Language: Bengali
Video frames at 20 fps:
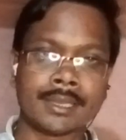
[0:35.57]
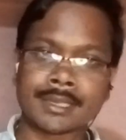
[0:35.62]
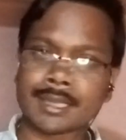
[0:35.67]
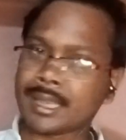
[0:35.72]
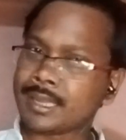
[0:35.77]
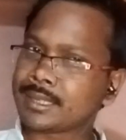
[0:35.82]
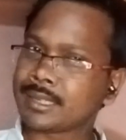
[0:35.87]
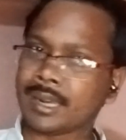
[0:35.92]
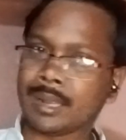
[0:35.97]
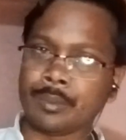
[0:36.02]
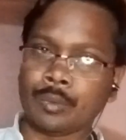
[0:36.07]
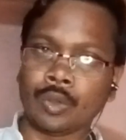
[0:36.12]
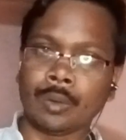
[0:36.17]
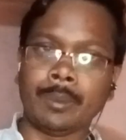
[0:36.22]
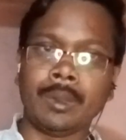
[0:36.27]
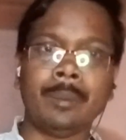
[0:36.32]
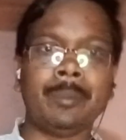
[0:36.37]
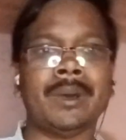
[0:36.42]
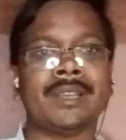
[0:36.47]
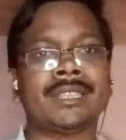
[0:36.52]
সাবস্ক্রাইব
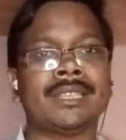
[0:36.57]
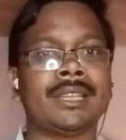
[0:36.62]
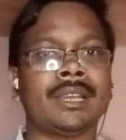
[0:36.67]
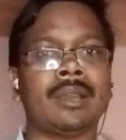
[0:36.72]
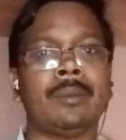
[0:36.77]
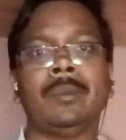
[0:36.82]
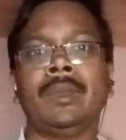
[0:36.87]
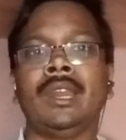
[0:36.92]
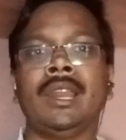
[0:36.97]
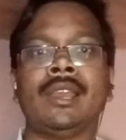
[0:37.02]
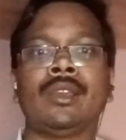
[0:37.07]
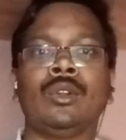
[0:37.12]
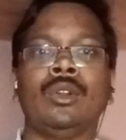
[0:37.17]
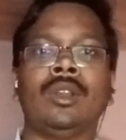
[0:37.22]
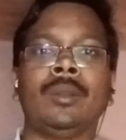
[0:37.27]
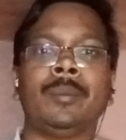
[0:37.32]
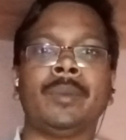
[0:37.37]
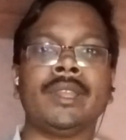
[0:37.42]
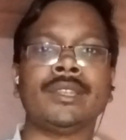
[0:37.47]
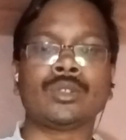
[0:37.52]
করবেন পাশে থাকা বেল
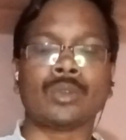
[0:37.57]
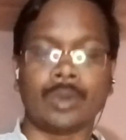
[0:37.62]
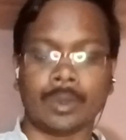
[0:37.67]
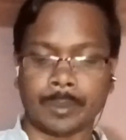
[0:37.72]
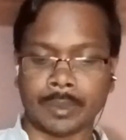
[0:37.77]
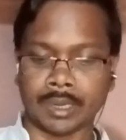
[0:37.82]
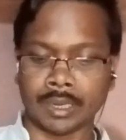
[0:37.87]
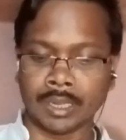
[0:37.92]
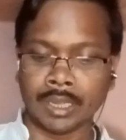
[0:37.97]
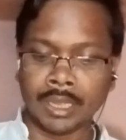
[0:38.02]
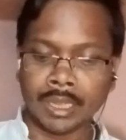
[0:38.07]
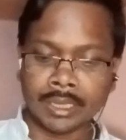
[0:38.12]
আইকনটা প্রেস করবেন